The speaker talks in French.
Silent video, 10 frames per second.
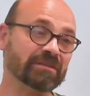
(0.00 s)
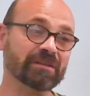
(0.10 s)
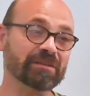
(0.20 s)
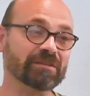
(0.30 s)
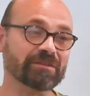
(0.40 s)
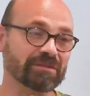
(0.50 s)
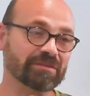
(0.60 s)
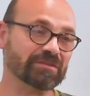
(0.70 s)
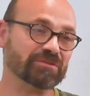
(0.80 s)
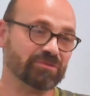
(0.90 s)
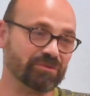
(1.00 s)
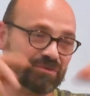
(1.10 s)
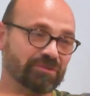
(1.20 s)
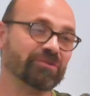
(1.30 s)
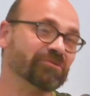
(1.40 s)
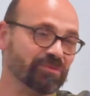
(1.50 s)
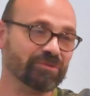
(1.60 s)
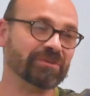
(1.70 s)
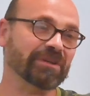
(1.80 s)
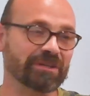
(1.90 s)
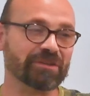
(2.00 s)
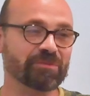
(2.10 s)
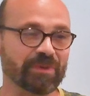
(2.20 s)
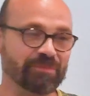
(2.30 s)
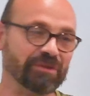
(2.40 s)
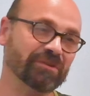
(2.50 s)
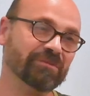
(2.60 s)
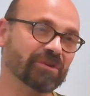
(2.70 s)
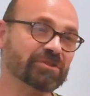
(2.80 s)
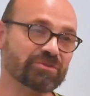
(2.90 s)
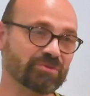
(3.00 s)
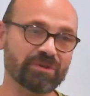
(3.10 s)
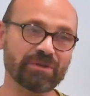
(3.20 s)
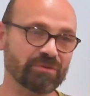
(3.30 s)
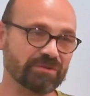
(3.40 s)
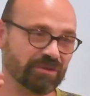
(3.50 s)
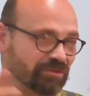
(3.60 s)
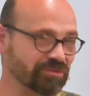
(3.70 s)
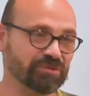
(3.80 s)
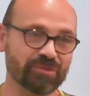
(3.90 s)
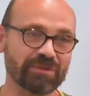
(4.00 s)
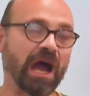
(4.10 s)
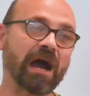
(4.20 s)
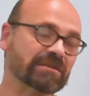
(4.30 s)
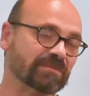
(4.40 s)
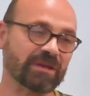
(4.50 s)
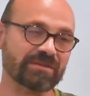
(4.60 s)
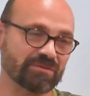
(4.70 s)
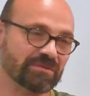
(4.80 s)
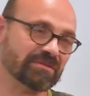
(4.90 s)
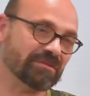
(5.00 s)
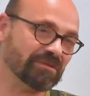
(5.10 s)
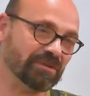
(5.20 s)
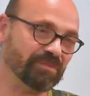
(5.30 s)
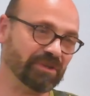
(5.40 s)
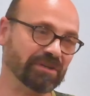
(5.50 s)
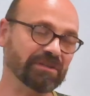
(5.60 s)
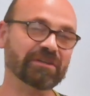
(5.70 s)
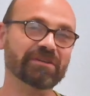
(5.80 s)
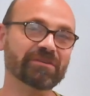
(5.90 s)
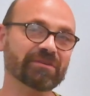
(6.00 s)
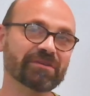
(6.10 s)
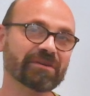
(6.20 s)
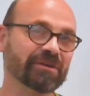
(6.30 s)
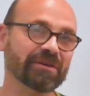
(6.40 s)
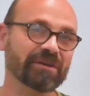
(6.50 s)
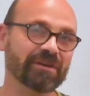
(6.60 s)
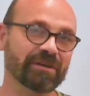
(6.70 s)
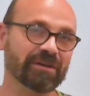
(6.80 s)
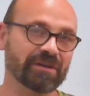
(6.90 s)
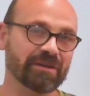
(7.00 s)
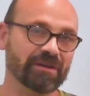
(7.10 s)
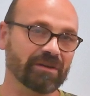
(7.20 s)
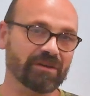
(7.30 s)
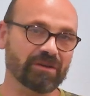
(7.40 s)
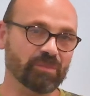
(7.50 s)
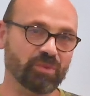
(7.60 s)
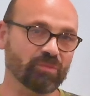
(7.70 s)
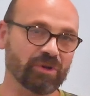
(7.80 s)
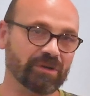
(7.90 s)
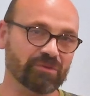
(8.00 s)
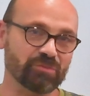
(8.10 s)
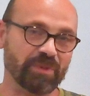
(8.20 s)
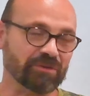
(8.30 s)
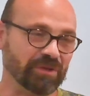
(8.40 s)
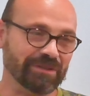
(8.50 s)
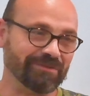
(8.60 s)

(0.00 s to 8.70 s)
Dali, euh, je suis au centre du monde à la gare de Perpignan. Moi, je suis au centre du monde à Arins-Marceau, en Pyrénées. Euh, euh, pour moi, tout part de là.